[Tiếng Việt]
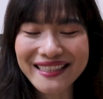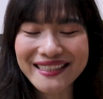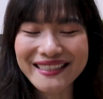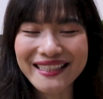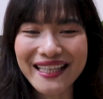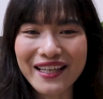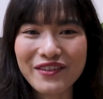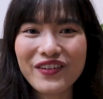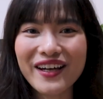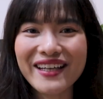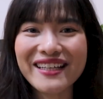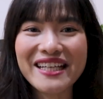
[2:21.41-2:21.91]
thì
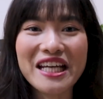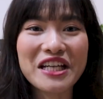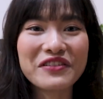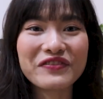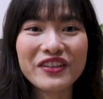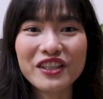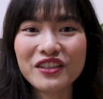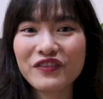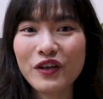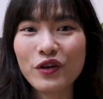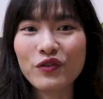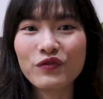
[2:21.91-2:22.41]
sẽ phải đến
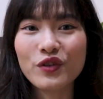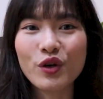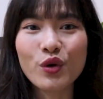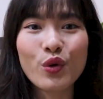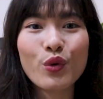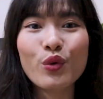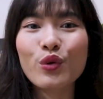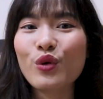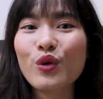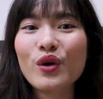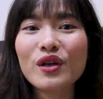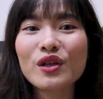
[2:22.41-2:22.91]
văn phòng và
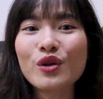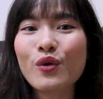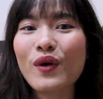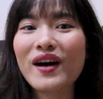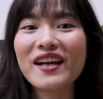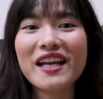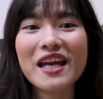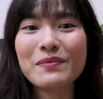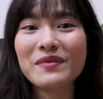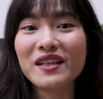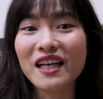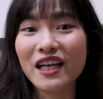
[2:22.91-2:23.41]
ngủ luôn
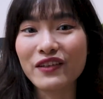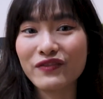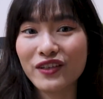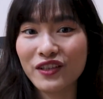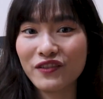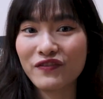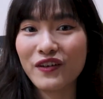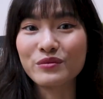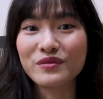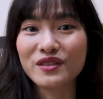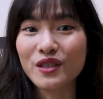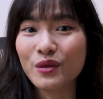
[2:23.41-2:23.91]
qua đêm ở cái
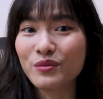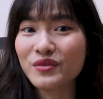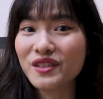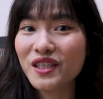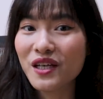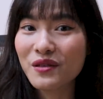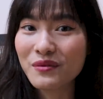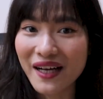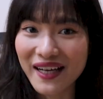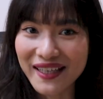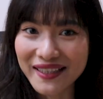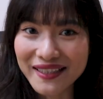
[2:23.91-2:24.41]
văn phòng giống
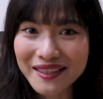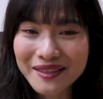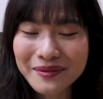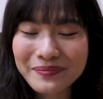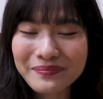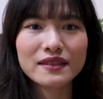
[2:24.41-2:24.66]
như ông ấy.